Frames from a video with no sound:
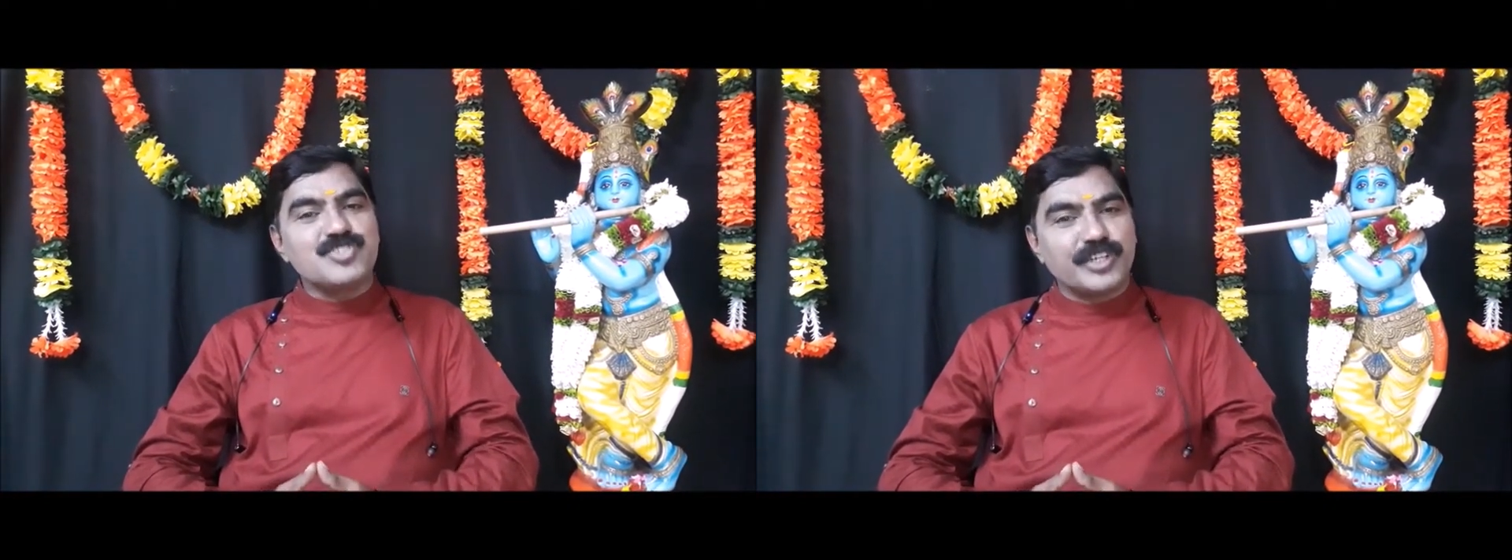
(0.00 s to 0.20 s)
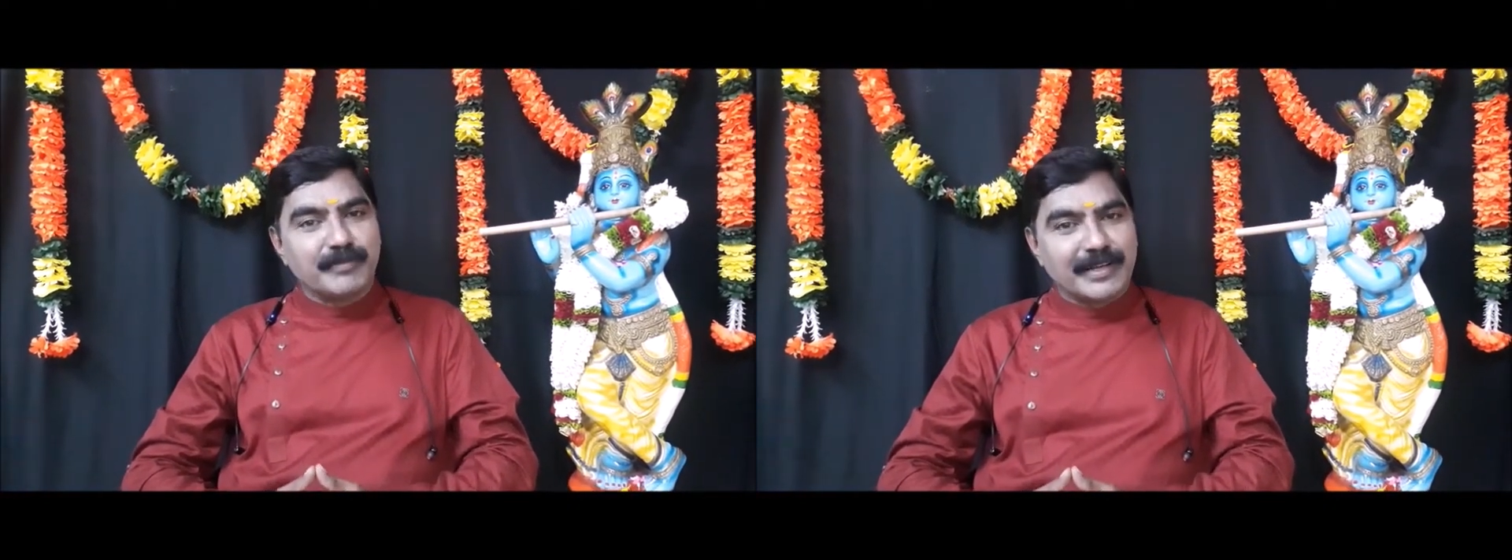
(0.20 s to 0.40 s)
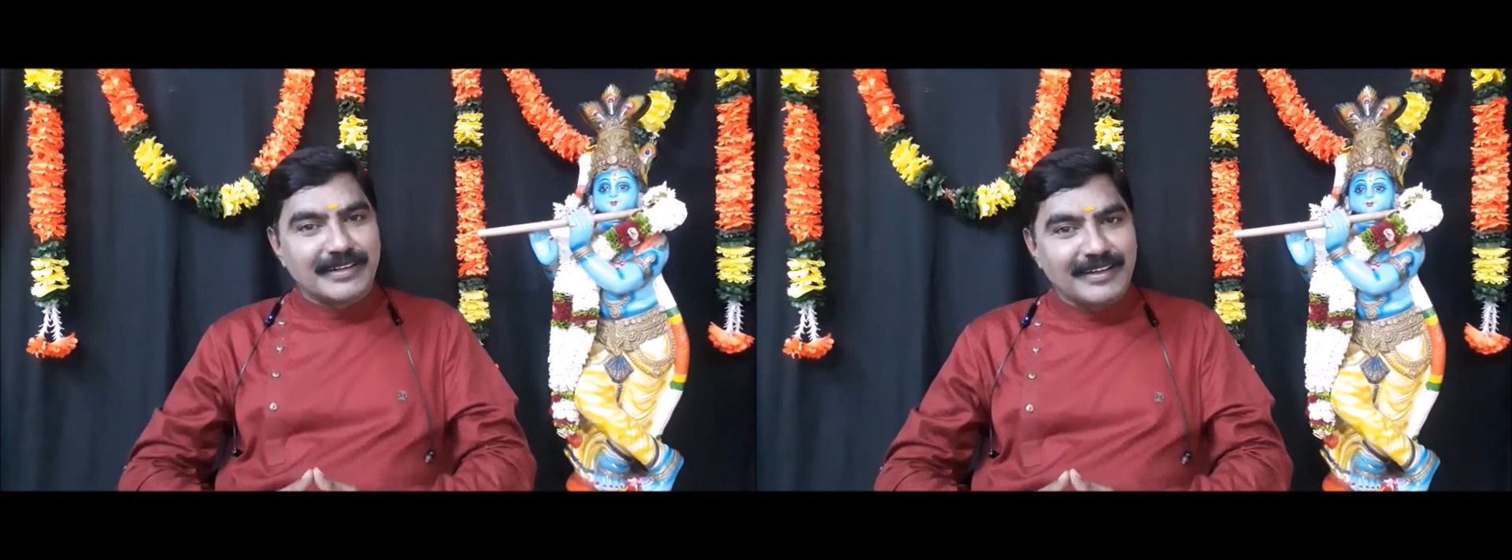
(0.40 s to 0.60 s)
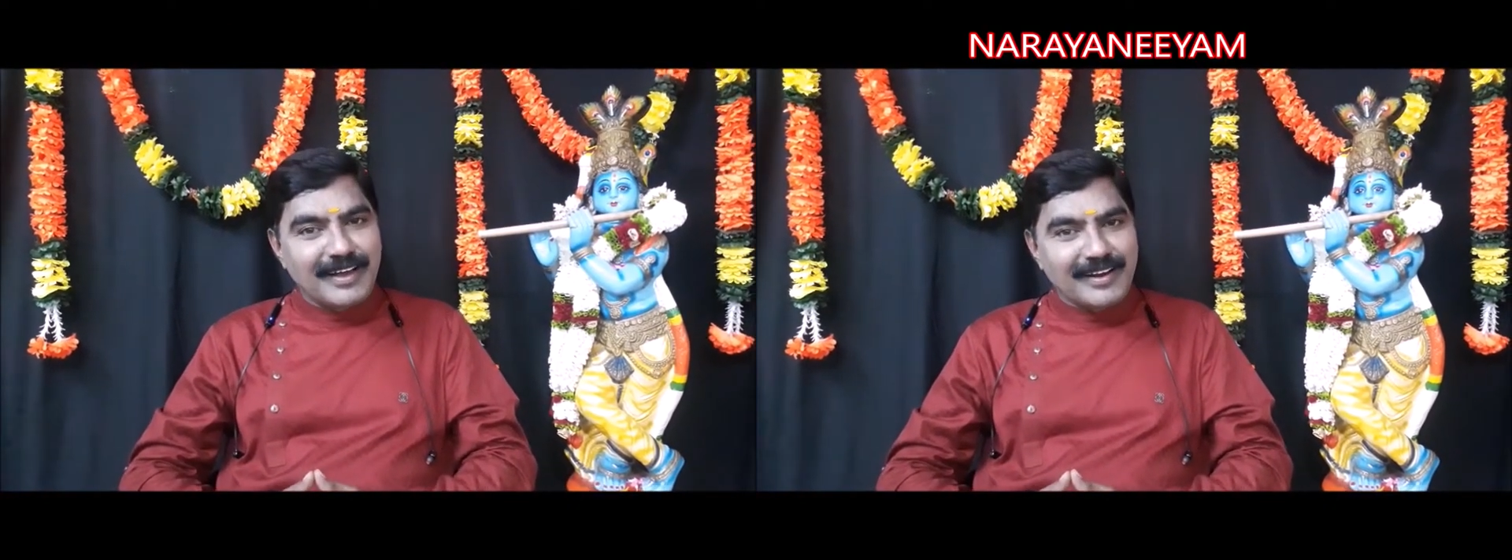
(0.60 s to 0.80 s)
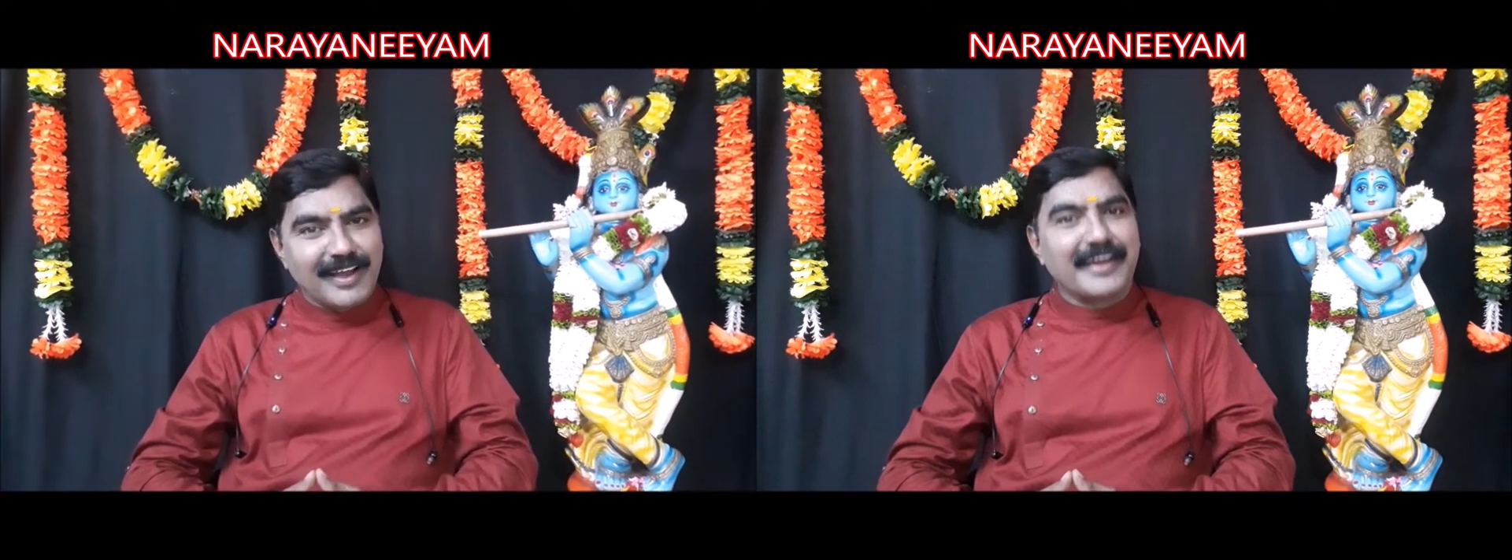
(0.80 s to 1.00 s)
ஸ்ரீமன்
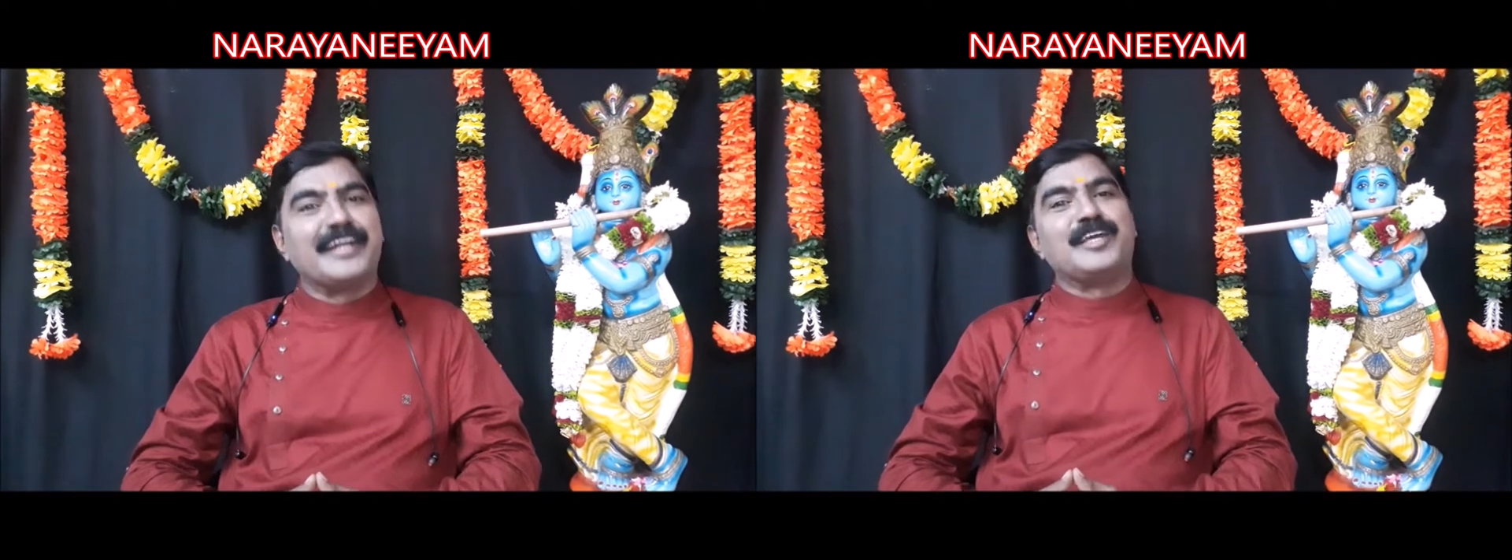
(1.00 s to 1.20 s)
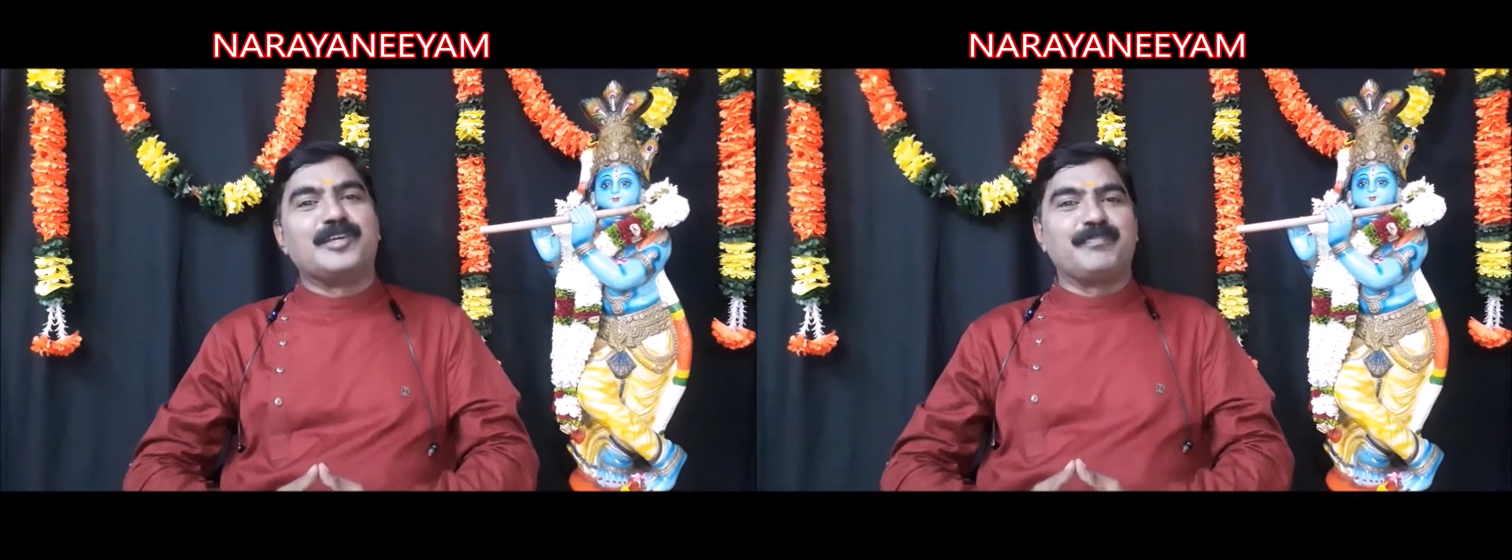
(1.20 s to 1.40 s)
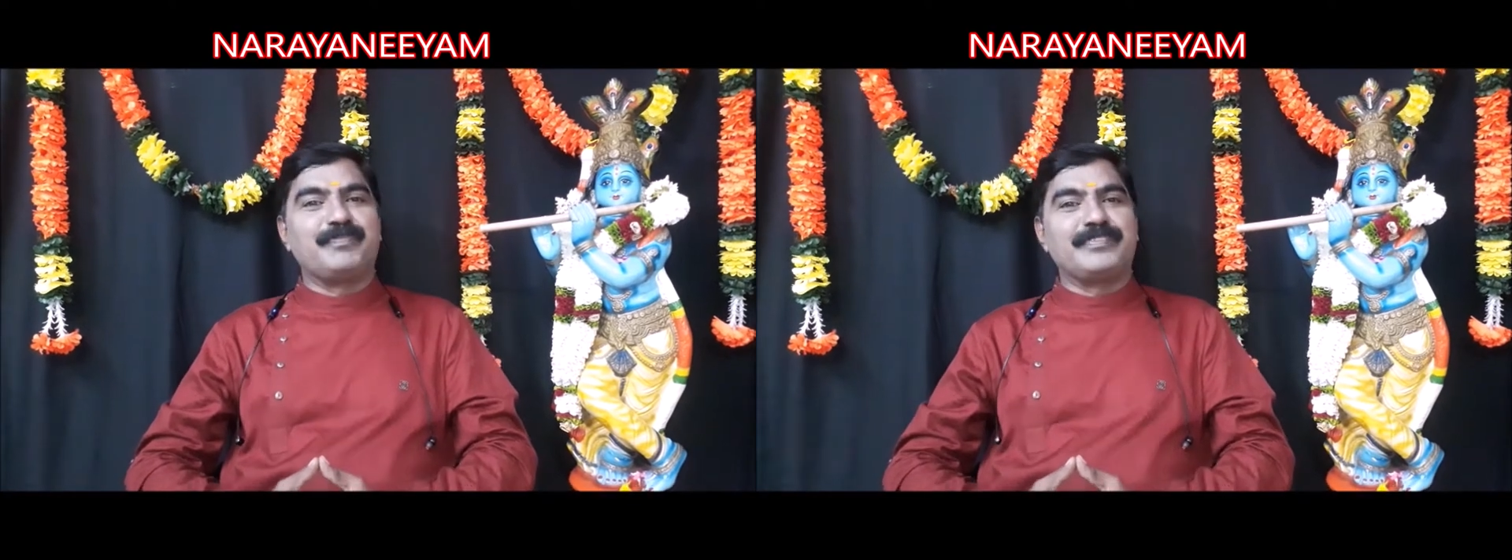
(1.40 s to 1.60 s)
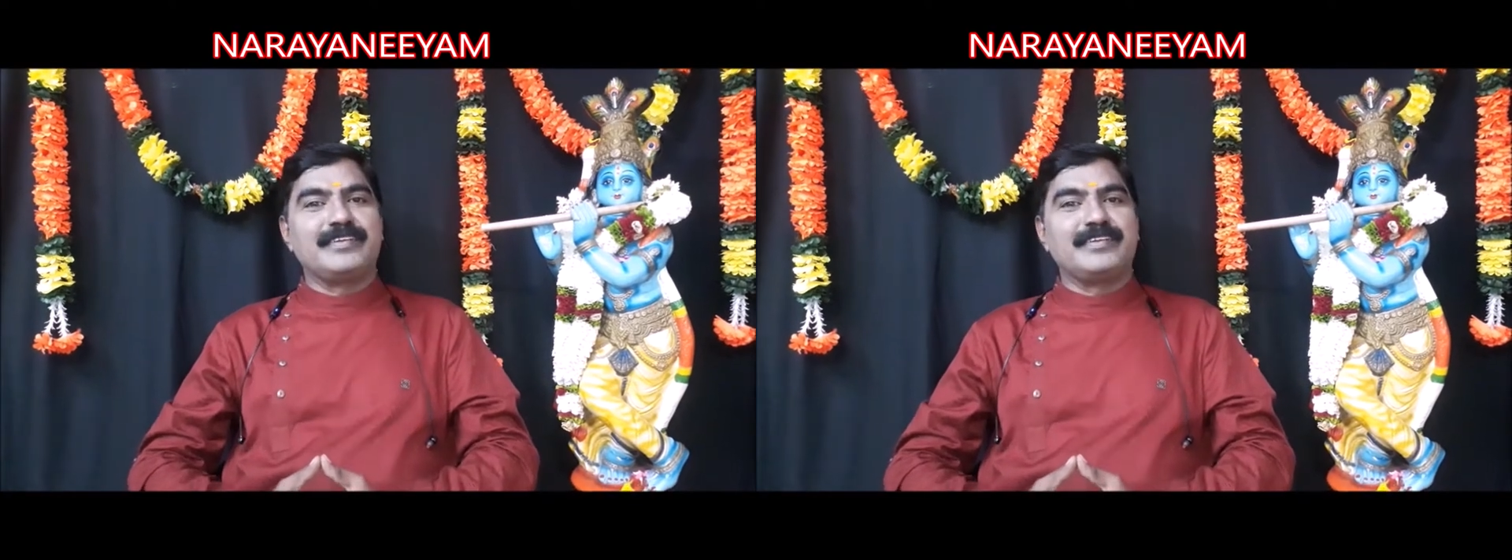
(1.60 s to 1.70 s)
நாராயணியம்